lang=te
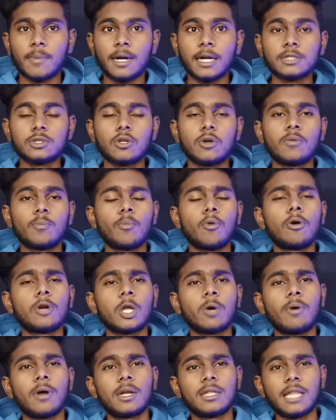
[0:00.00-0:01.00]
అనమాట సో
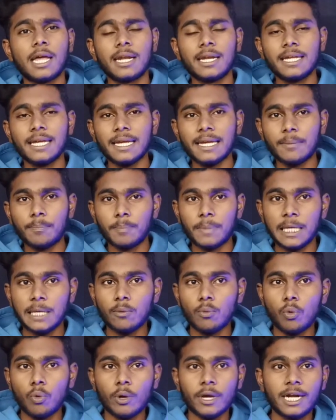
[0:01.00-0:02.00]
మోటో వాళ్ళు దాన్ని
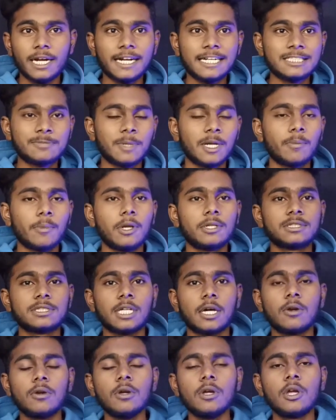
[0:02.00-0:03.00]
పీఓఎల్ డిస్ప్లే అని
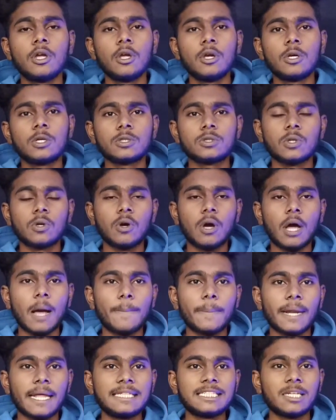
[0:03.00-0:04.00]
పిలుస్తారు సో ఆ
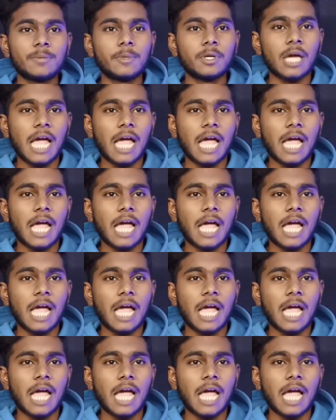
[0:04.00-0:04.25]
ప్రైస్కి